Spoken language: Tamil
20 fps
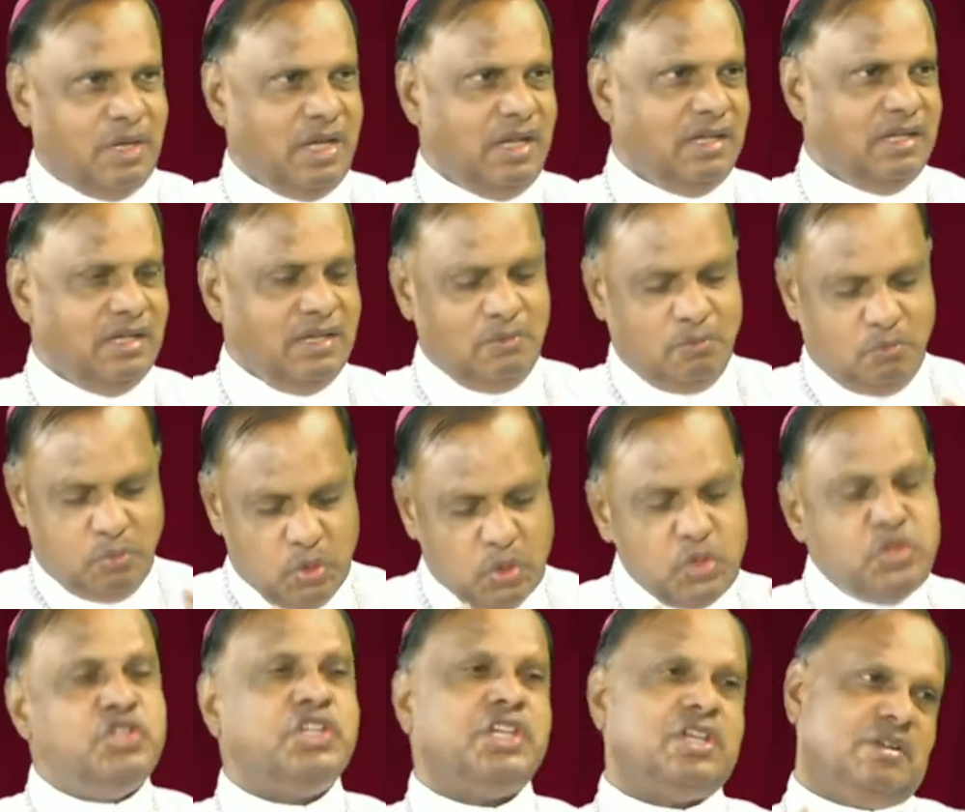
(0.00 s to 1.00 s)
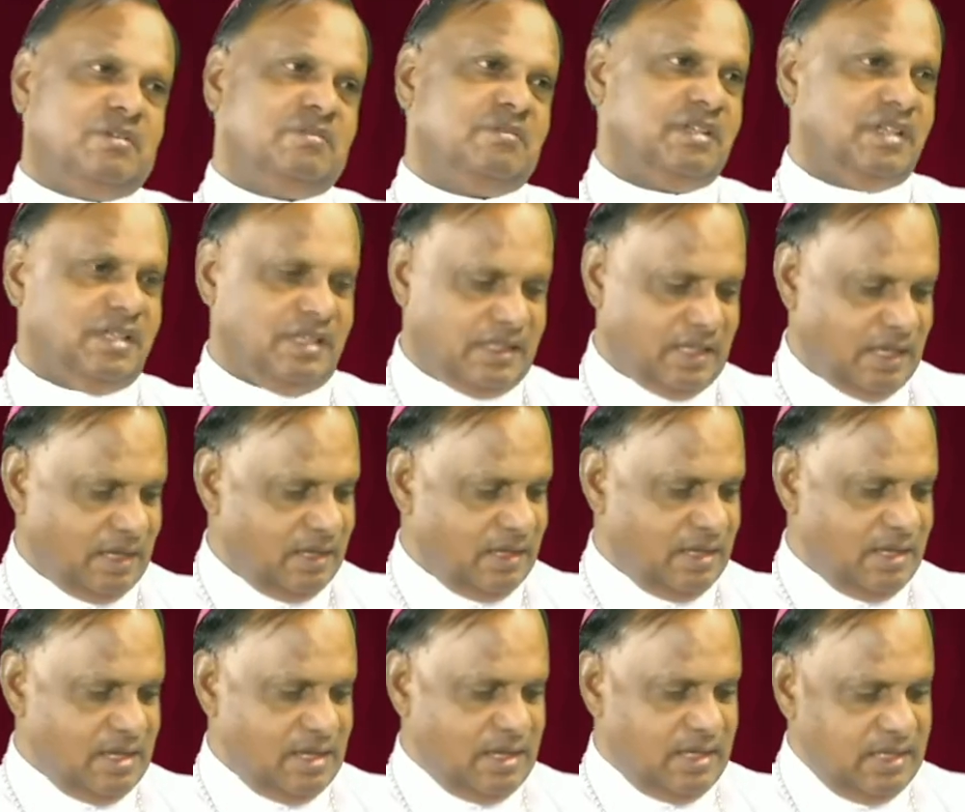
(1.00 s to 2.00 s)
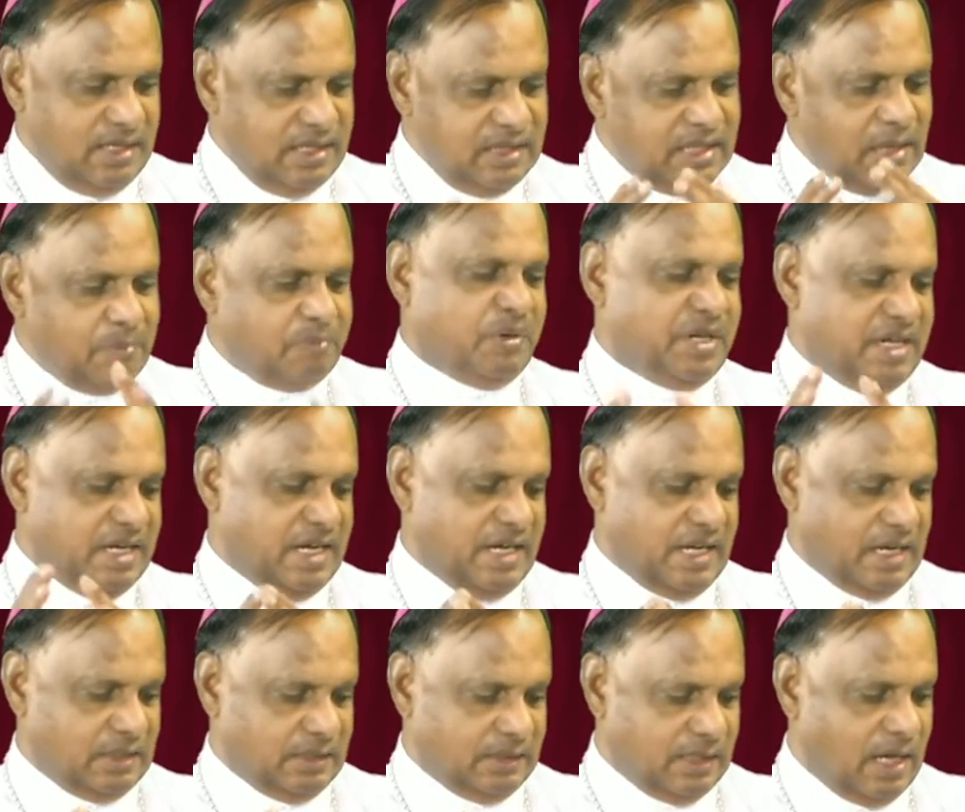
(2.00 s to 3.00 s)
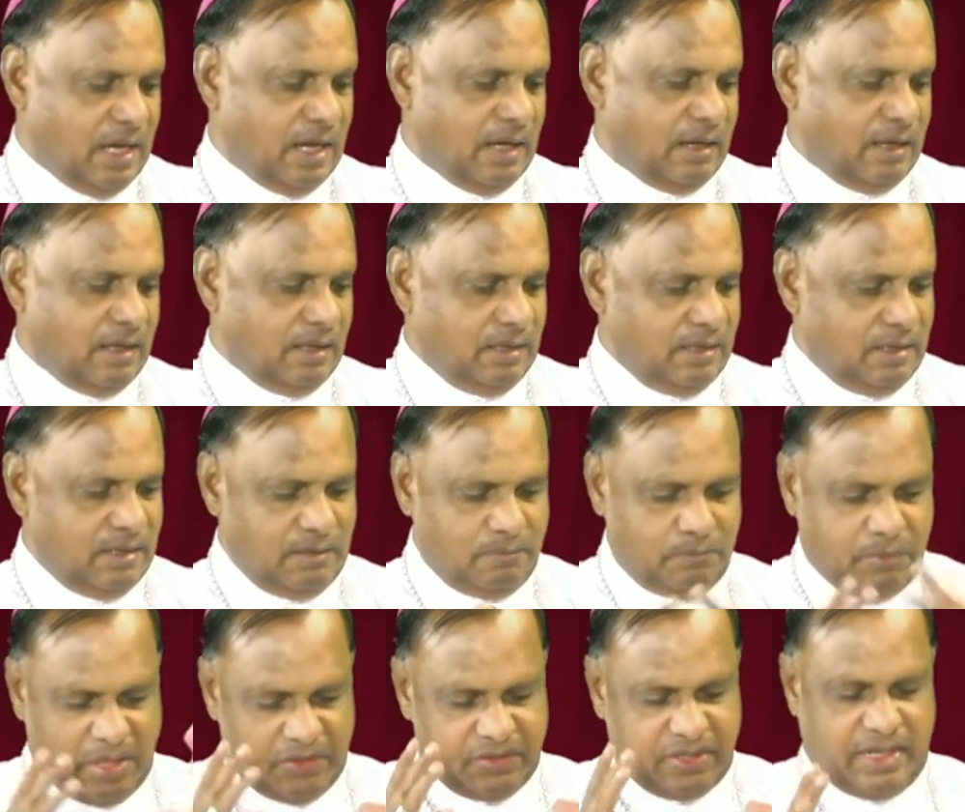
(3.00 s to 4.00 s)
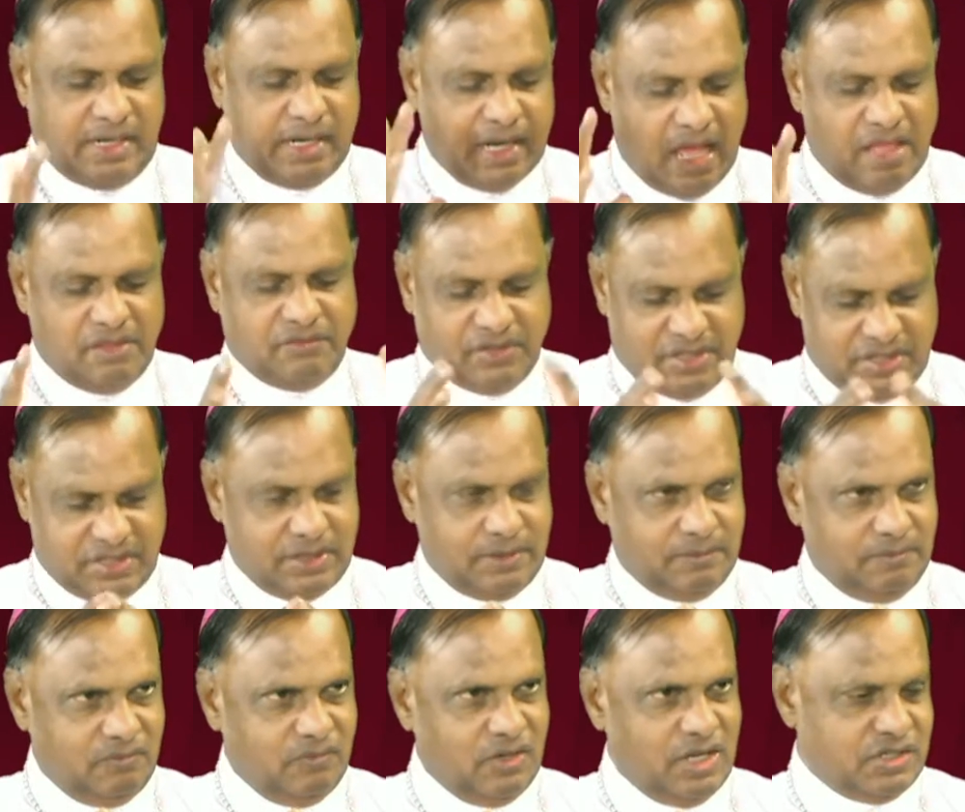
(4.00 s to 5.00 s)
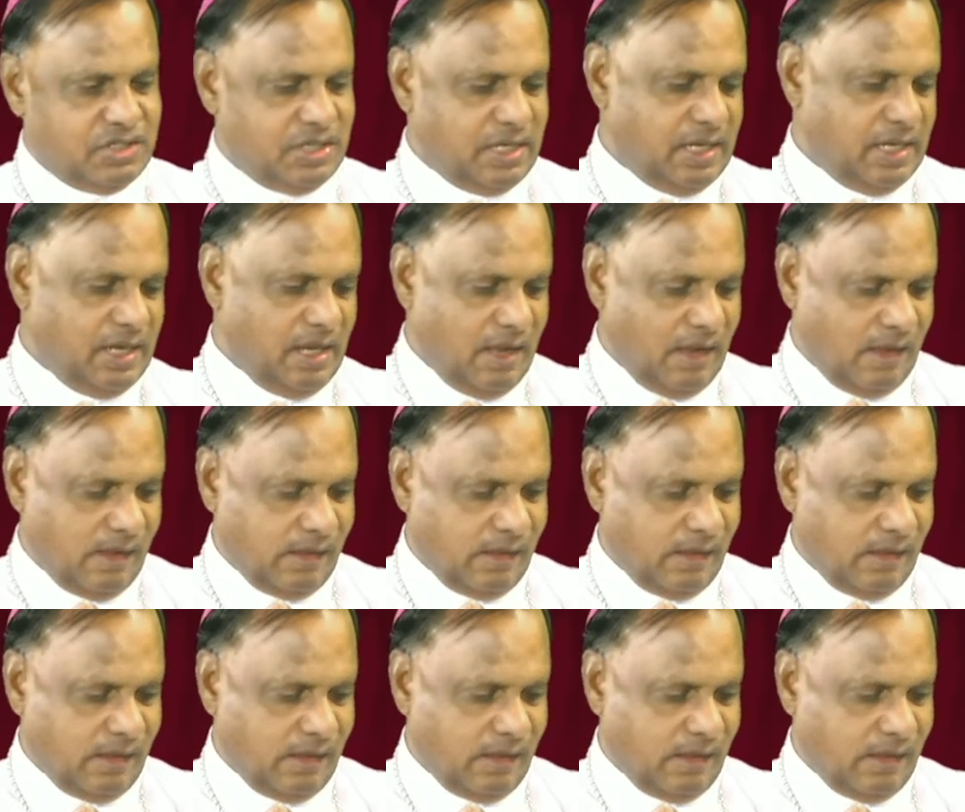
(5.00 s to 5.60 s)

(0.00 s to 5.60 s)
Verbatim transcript: நம்ம புரிஞ்சுக்கணும் இதை இந்த பின்னணியில் தான் பதினேழாவது வசனம் வாசிங்க